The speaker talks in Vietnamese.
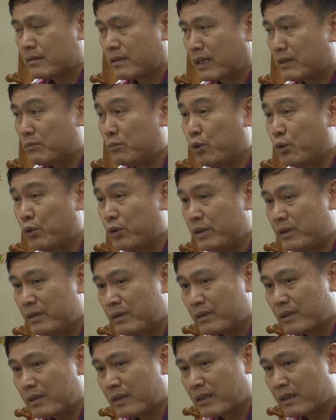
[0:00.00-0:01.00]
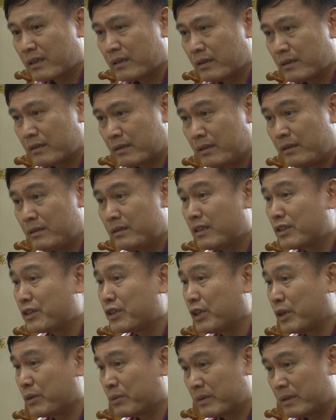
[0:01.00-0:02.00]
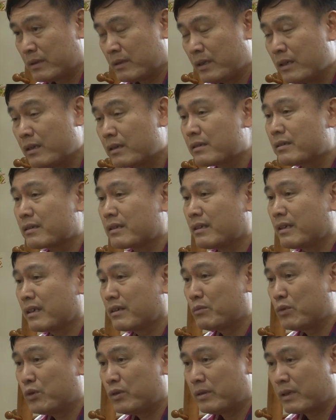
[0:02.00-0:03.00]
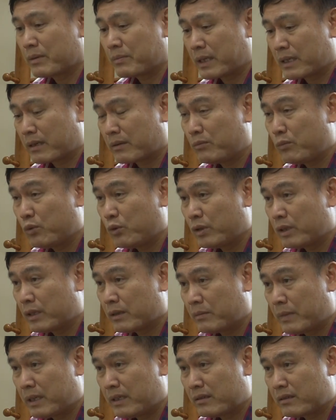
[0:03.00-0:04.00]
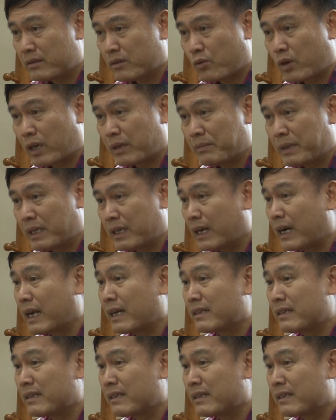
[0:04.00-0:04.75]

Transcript: anh Mui là người đi rất là nhiều nước thì anh Mui đặc biệt anh Mui bên quen bên Thái